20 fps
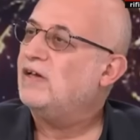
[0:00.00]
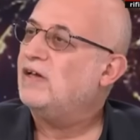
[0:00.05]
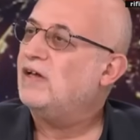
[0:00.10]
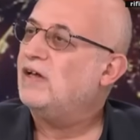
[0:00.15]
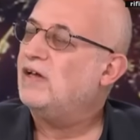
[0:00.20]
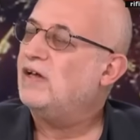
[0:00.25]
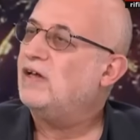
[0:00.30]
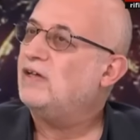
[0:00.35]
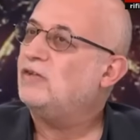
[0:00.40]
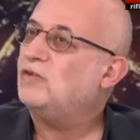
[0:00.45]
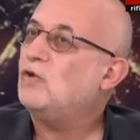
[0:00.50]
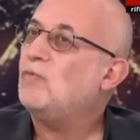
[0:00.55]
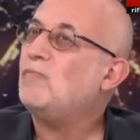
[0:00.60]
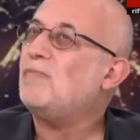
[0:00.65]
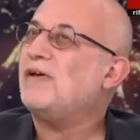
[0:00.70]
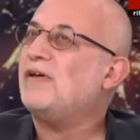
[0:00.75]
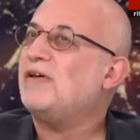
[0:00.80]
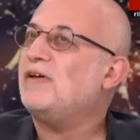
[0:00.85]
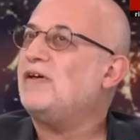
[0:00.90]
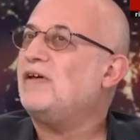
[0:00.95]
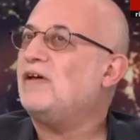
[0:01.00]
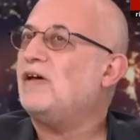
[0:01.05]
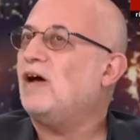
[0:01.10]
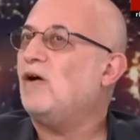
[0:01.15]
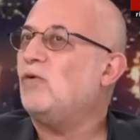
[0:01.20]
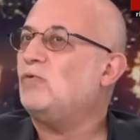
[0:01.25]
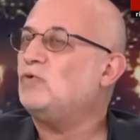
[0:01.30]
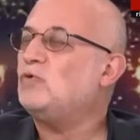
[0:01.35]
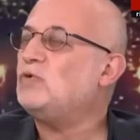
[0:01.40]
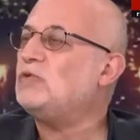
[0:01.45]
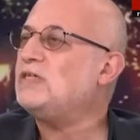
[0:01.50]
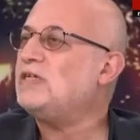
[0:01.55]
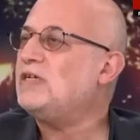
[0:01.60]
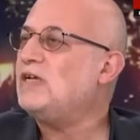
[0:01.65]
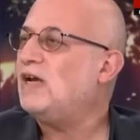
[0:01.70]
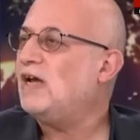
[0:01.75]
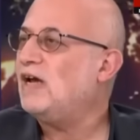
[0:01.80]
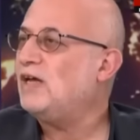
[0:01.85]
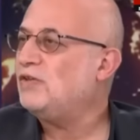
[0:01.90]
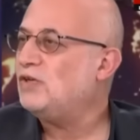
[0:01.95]
آه، تمحي أو
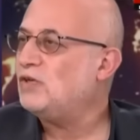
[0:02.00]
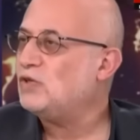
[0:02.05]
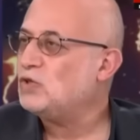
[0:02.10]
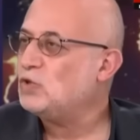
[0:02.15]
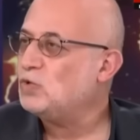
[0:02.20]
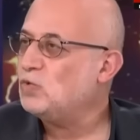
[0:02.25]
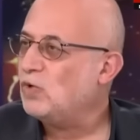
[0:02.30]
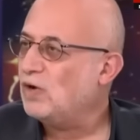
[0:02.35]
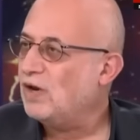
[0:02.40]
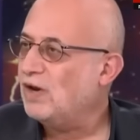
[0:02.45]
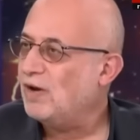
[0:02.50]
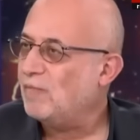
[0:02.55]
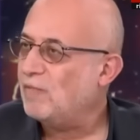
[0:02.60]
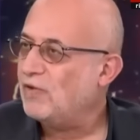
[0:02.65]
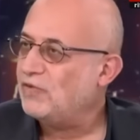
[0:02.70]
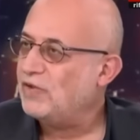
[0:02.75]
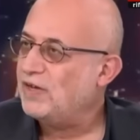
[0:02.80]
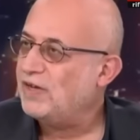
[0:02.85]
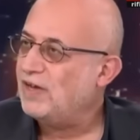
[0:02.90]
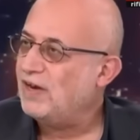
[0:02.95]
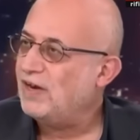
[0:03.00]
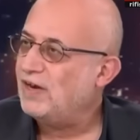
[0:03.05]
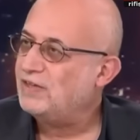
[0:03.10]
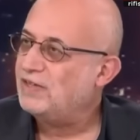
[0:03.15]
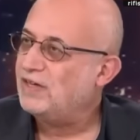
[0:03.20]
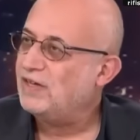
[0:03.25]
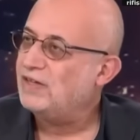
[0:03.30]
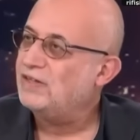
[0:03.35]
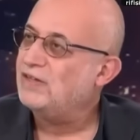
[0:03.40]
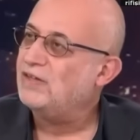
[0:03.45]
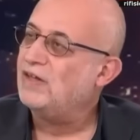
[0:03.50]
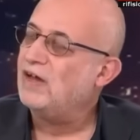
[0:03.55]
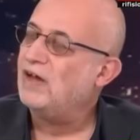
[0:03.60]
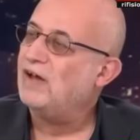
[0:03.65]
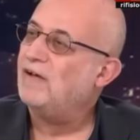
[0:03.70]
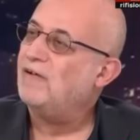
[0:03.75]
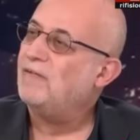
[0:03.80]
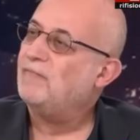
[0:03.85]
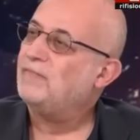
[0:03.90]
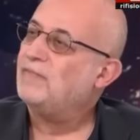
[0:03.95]
تزيل هذه الصورة النمطية التي عند
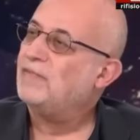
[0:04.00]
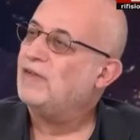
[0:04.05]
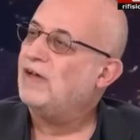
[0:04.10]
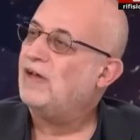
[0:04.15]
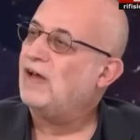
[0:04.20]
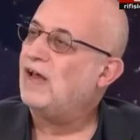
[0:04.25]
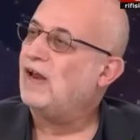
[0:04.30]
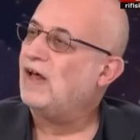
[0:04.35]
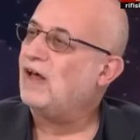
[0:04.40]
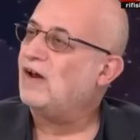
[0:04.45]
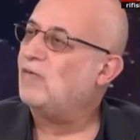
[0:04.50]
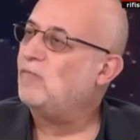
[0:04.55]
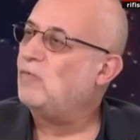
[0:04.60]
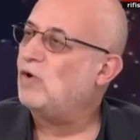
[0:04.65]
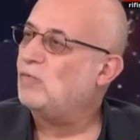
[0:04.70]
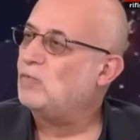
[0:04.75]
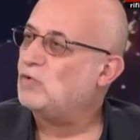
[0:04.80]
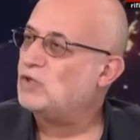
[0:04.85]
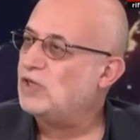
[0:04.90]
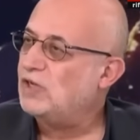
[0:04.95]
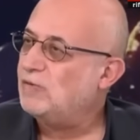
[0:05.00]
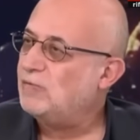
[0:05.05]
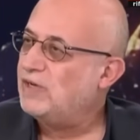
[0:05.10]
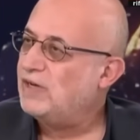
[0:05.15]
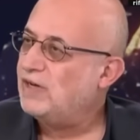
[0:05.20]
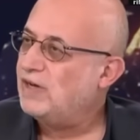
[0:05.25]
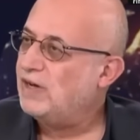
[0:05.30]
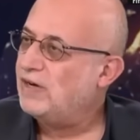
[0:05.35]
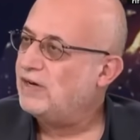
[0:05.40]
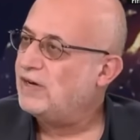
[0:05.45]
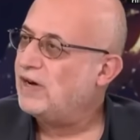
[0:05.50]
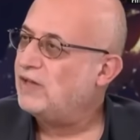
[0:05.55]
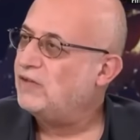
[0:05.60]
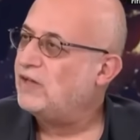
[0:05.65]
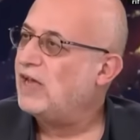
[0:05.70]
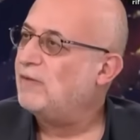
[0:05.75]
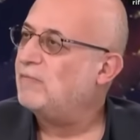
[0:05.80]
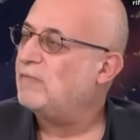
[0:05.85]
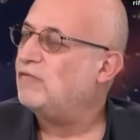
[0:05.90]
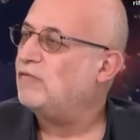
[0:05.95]
العرب والمسلمين أننا
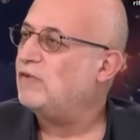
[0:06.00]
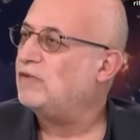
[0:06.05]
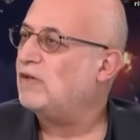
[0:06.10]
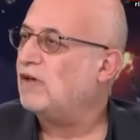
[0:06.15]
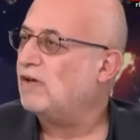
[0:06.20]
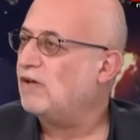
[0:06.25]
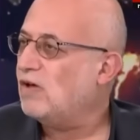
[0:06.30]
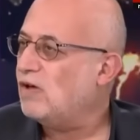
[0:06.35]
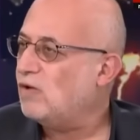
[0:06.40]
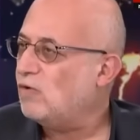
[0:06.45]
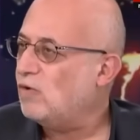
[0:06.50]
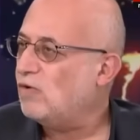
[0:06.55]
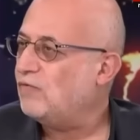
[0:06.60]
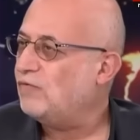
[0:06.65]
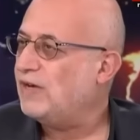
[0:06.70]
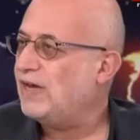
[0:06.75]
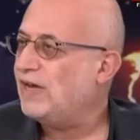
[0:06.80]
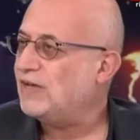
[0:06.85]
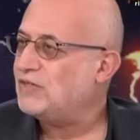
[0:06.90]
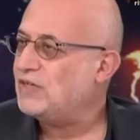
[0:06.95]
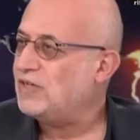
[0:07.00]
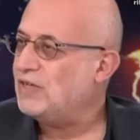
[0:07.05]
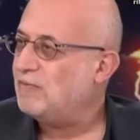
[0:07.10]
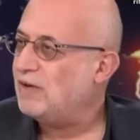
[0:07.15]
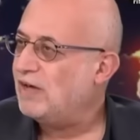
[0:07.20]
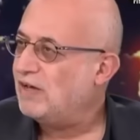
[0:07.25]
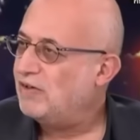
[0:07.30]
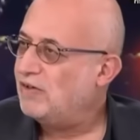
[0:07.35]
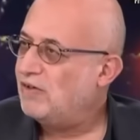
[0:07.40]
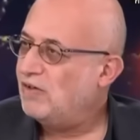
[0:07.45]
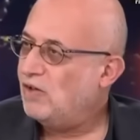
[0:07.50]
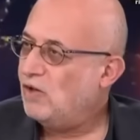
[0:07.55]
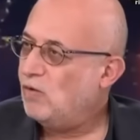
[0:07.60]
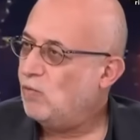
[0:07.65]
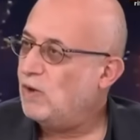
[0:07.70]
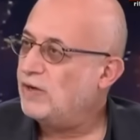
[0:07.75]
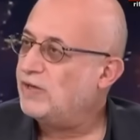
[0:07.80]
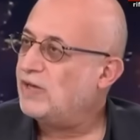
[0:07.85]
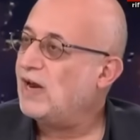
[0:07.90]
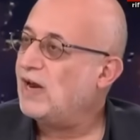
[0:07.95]
دائما في تقهقر في هزيمة وأن